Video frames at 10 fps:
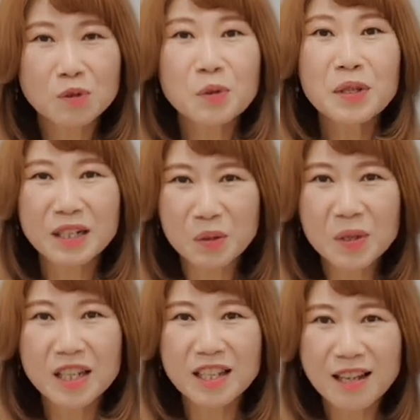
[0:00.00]
물론
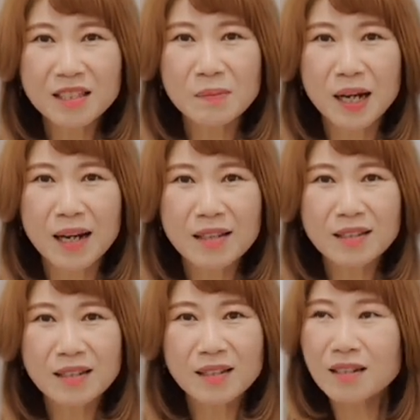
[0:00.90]
냉동이긴 하지만
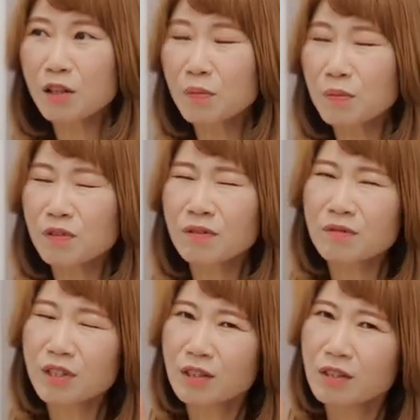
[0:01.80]

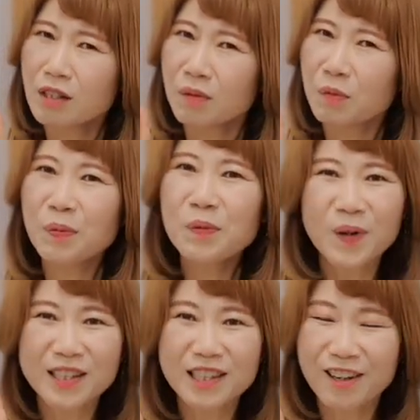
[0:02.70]
생삼겹은 못 본
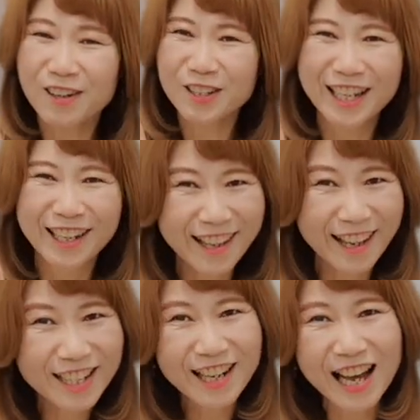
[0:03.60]
것 같아요.
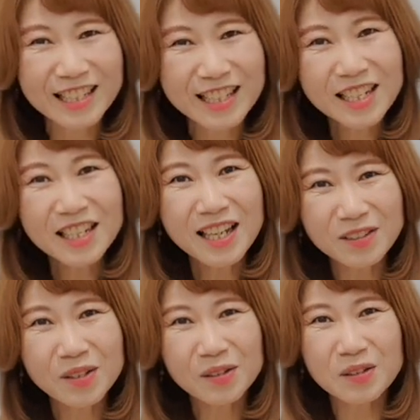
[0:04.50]
네, 제가 안
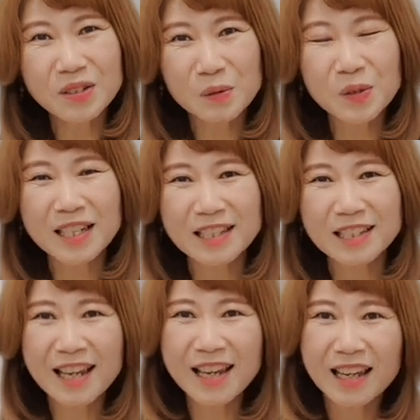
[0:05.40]
찾아다녀서 그런지
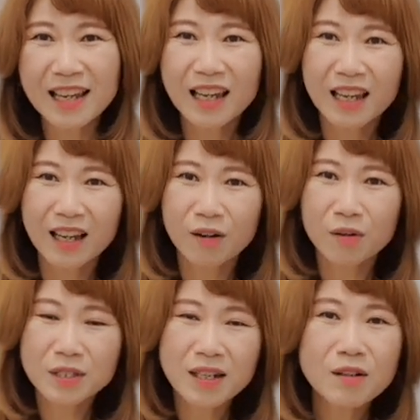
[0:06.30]
모르겠는데
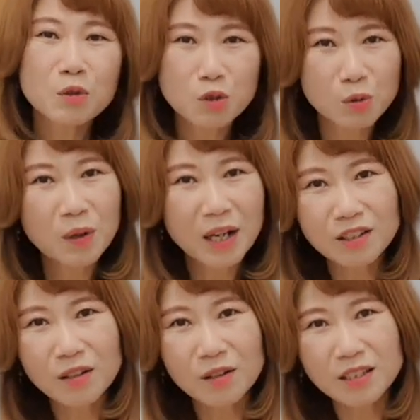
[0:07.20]
어, 제가 뭐 주로
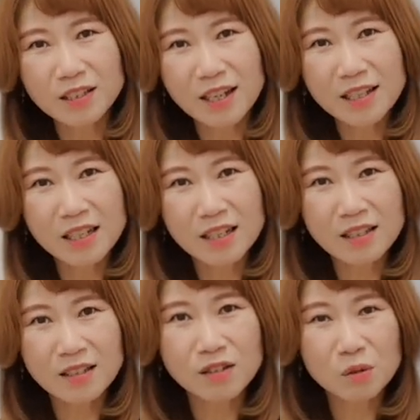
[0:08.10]
갔던 이제
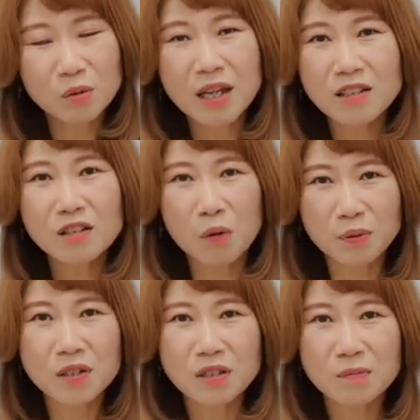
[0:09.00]
한인촌에는
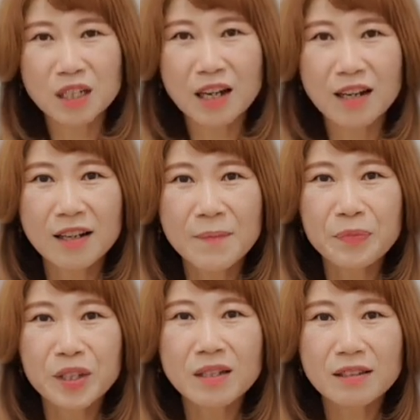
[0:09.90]
없었습니다.
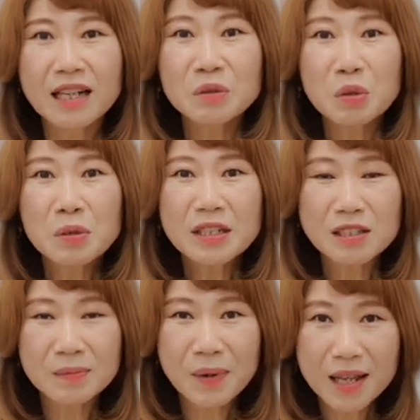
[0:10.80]
그냥
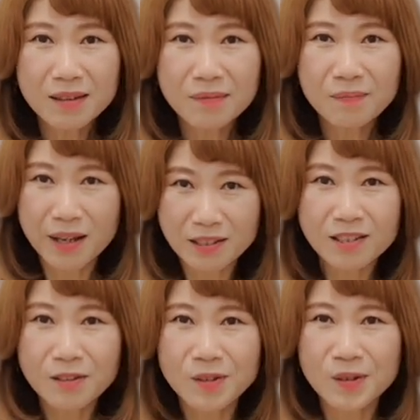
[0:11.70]
냉동이지만
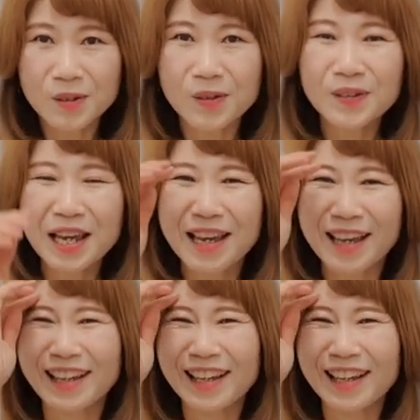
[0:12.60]
맛있었어요. 네.